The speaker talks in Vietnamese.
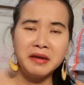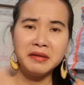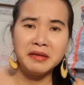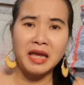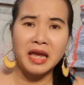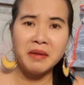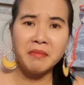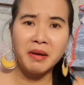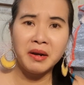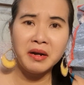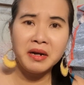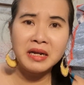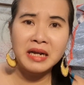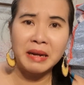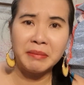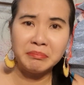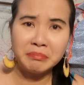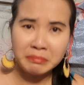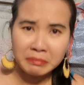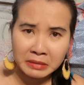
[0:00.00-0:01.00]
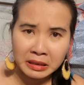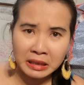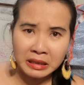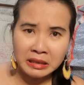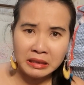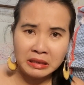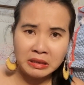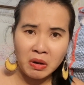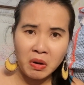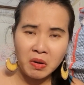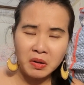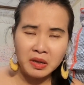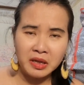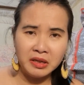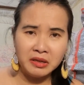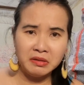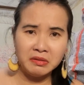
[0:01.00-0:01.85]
vậy mà nó gầm gừ con